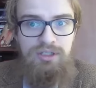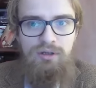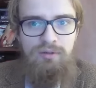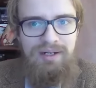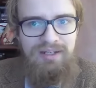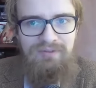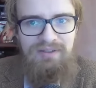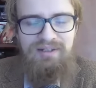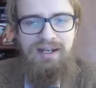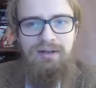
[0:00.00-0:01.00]
gdzie normalnie w
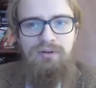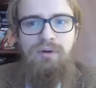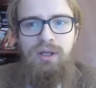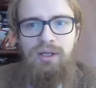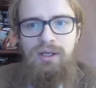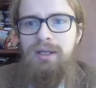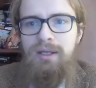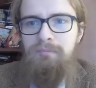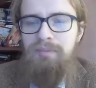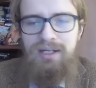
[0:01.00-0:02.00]
Izraelu
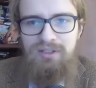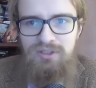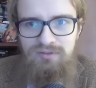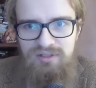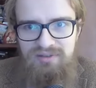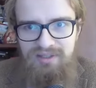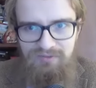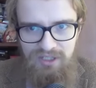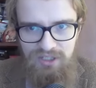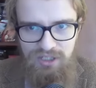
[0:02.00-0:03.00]
E, praktycznie wszystkie
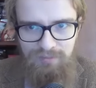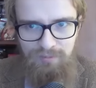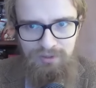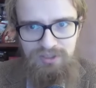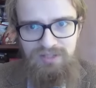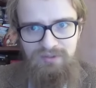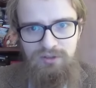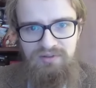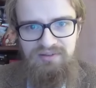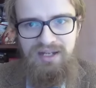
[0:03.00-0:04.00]
wydarzenia publiczne na
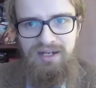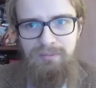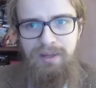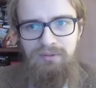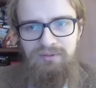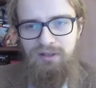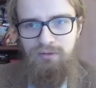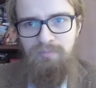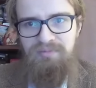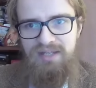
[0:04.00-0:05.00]
większą skalę mają
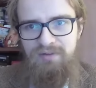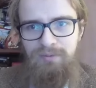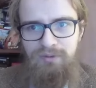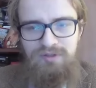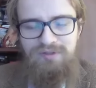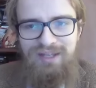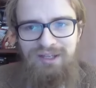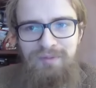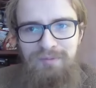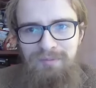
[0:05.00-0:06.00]
taką obstawę, ponieważ
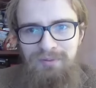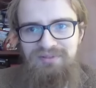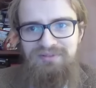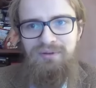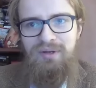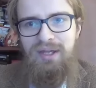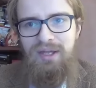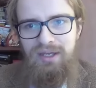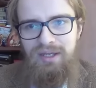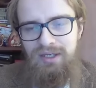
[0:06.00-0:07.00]
wiadomo po prostu,
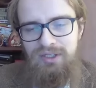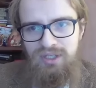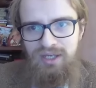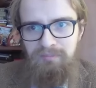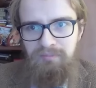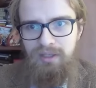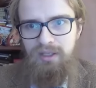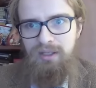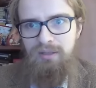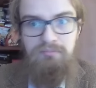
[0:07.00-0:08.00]
e, że
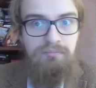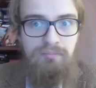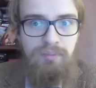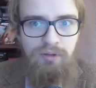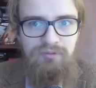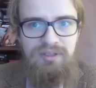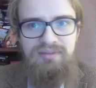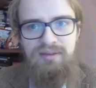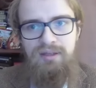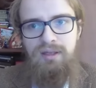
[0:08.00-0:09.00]
e,
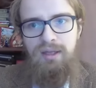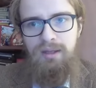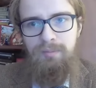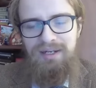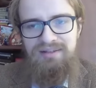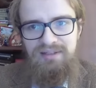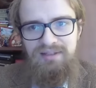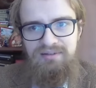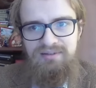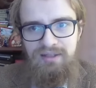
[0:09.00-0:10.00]
bojownicy
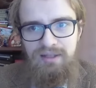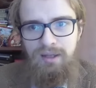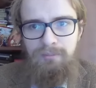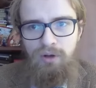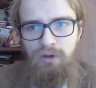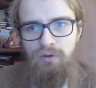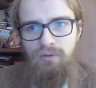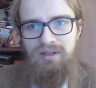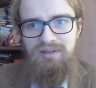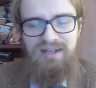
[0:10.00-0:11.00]
palestyńscy
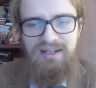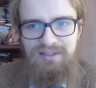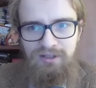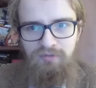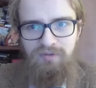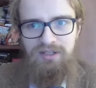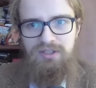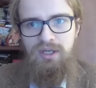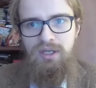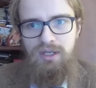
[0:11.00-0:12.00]
mogą
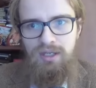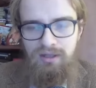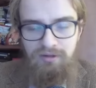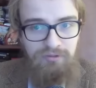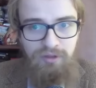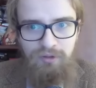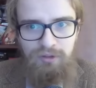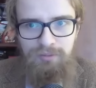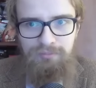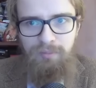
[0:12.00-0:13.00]
zaatakować w
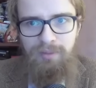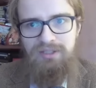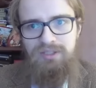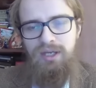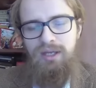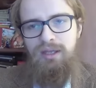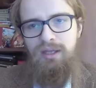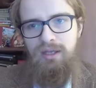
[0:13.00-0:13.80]
dowolnym momencie.